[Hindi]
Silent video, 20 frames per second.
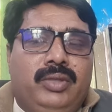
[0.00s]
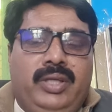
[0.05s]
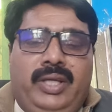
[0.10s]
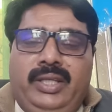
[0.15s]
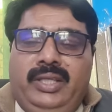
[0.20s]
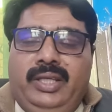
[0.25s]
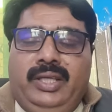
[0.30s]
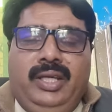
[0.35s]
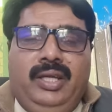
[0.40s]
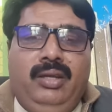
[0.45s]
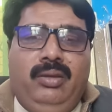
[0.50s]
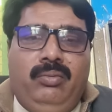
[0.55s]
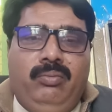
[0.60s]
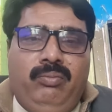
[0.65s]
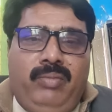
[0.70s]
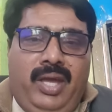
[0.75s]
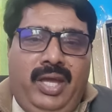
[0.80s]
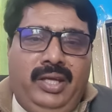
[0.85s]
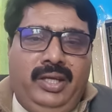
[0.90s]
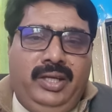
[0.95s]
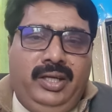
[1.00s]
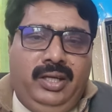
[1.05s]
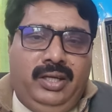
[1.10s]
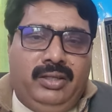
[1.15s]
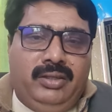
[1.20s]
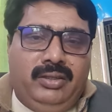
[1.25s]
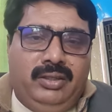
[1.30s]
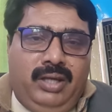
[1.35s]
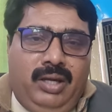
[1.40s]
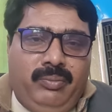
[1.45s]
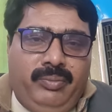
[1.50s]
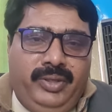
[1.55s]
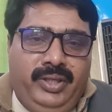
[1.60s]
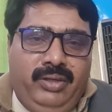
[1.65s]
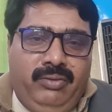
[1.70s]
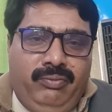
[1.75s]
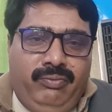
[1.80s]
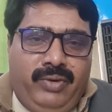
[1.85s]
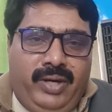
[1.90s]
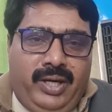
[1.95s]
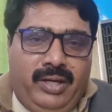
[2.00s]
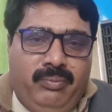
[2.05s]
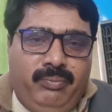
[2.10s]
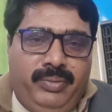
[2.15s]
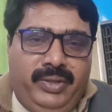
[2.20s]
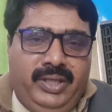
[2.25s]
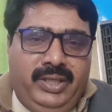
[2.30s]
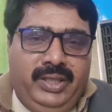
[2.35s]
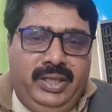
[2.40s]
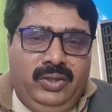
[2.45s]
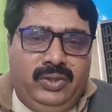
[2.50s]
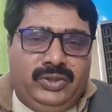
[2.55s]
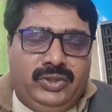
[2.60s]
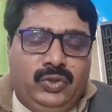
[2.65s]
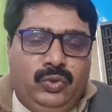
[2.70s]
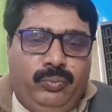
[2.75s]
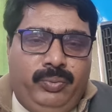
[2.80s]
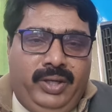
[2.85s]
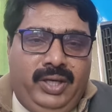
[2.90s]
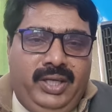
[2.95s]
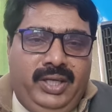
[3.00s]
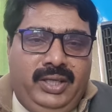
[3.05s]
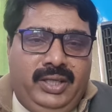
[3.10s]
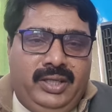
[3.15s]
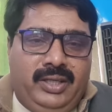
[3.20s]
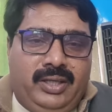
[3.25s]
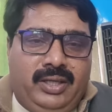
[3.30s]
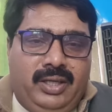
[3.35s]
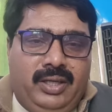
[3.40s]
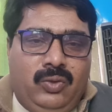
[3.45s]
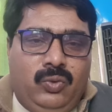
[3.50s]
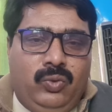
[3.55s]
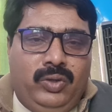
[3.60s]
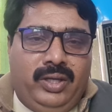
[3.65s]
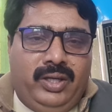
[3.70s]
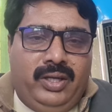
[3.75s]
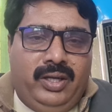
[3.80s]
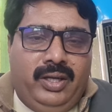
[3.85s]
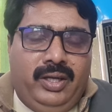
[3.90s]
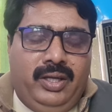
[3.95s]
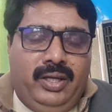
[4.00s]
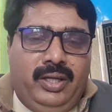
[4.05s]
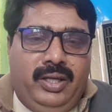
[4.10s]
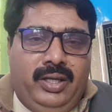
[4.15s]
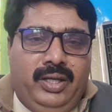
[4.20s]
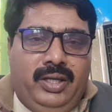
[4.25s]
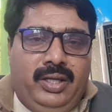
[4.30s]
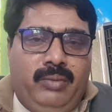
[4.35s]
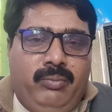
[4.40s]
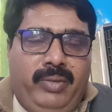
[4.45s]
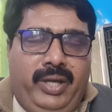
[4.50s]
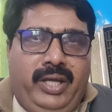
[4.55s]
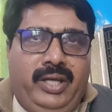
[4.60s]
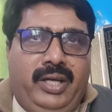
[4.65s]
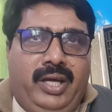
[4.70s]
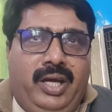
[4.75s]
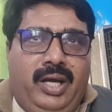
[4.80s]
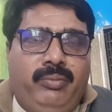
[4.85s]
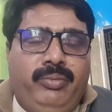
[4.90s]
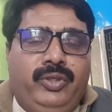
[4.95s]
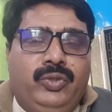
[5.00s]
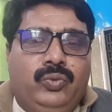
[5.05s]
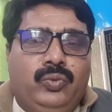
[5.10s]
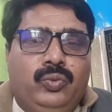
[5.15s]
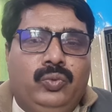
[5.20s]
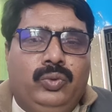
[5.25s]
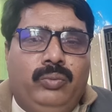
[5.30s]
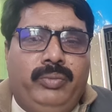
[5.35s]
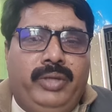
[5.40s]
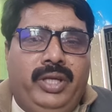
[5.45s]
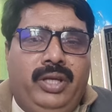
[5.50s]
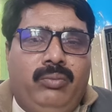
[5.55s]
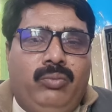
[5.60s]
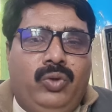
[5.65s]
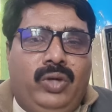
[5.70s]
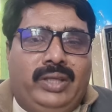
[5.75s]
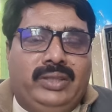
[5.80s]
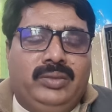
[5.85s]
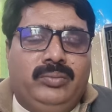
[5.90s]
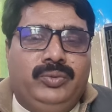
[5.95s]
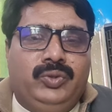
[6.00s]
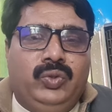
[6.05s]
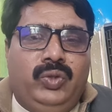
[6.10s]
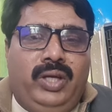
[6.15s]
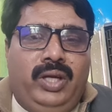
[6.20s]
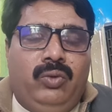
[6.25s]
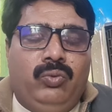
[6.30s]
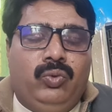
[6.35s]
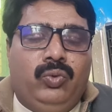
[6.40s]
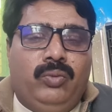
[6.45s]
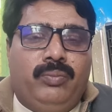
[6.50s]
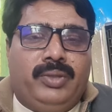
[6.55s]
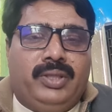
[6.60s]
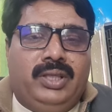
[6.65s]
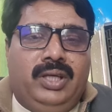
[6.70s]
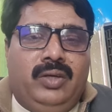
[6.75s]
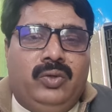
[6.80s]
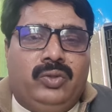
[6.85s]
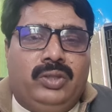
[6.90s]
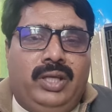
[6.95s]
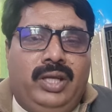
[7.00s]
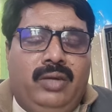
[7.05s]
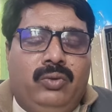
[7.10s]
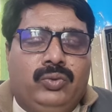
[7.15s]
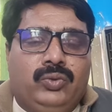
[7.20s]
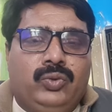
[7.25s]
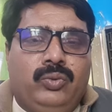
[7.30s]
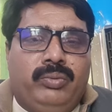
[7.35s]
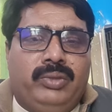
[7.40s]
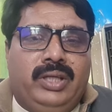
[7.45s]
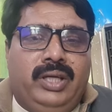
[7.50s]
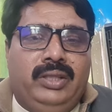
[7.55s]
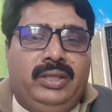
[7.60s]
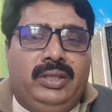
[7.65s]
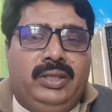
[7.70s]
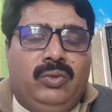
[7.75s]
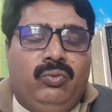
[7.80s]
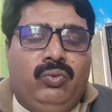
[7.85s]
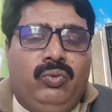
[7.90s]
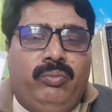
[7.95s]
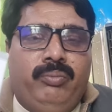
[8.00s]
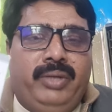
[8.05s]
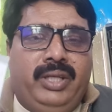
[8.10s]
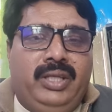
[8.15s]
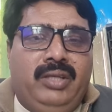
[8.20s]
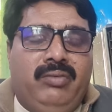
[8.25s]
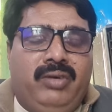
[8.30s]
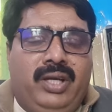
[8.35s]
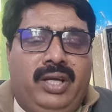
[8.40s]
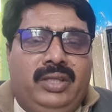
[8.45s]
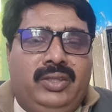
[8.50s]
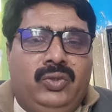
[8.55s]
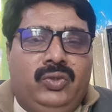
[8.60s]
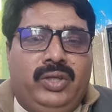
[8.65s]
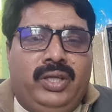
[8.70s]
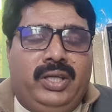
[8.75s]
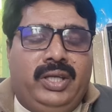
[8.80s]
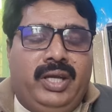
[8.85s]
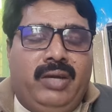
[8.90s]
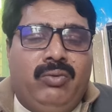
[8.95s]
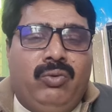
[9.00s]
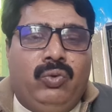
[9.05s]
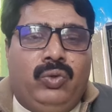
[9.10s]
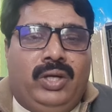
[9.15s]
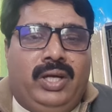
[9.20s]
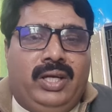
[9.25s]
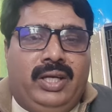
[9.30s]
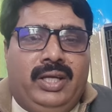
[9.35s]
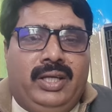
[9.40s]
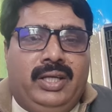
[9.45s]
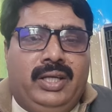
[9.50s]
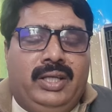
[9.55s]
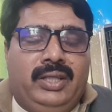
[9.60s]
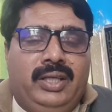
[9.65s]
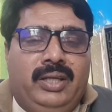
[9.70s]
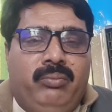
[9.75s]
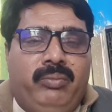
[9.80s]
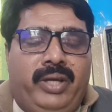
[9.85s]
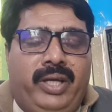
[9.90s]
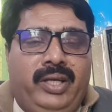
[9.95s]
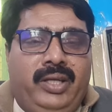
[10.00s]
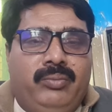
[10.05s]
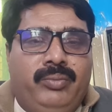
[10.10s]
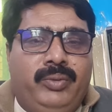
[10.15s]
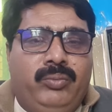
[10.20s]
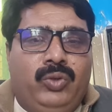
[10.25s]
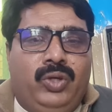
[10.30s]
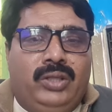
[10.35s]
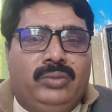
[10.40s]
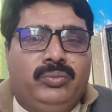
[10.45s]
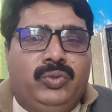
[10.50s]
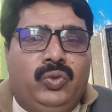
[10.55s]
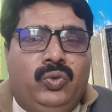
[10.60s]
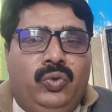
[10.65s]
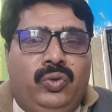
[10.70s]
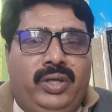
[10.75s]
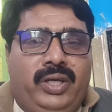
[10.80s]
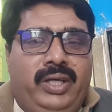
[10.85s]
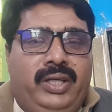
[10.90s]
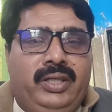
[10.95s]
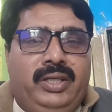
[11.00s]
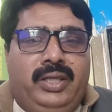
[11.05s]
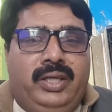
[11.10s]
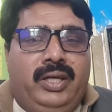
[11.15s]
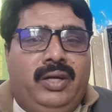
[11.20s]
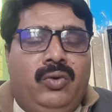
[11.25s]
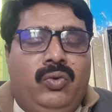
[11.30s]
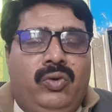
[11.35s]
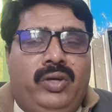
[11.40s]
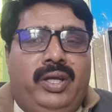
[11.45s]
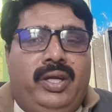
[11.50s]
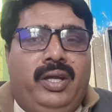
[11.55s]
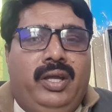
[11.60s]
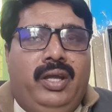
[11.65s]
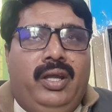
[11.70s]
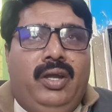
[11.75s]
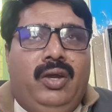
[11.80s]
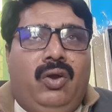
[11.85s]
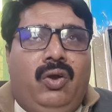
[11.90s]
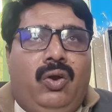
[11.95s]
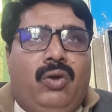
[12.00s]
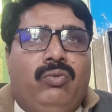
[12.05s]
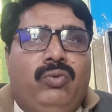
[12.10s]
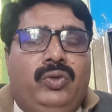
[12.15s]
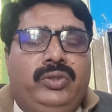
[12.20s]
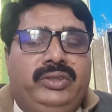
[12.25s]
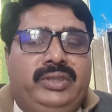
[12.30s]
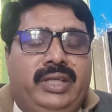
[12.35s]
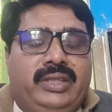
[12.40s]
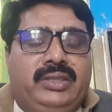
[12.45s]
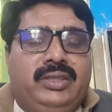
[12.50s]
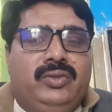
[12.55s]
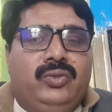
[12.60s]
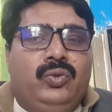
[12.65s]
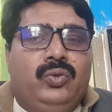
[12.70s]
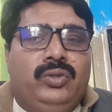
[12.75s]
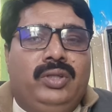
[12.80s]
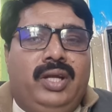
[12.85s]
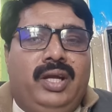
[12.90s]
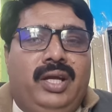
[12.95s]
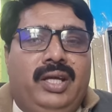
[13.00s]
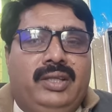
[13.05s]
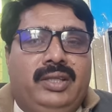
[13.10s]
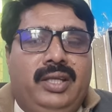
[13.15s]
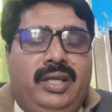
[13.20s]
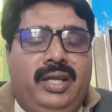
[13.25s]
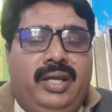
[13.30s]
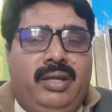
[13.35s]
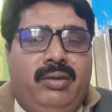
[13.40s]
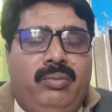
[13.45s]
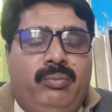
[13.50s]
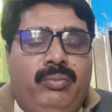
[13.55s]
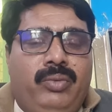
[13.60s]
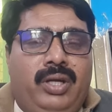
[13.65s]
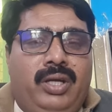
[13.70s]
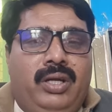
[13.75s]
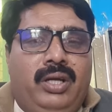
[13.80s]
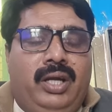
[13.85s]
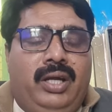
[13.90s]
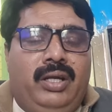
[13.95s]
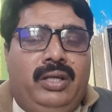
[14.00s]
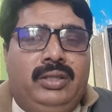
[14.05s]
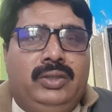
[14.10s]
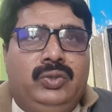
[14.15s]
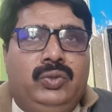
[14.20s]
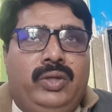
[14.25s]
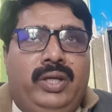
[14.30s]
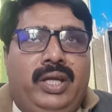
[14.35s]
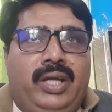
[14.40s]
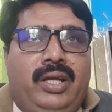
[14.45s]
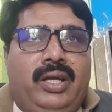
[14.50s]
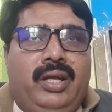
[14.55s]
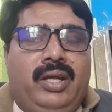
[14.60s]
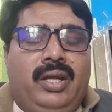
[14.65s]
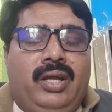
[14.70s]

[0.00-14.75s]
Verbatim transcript: ये देखें मैंने ना अपने फार्म पर ये उसके ऊपर लिख के रखा हुआ है मैं ना भी हूँ तो मेरे मुलाजम जो है उनको पता होता है उसको बता देता हूँ वो मेदे वाला जो टीका है वो उठा के लगा दें मैंने अपने मुलाजमों को ट्रेंड किया हुआ है और वो इंजेक्शन खुद लगाते हैं जो है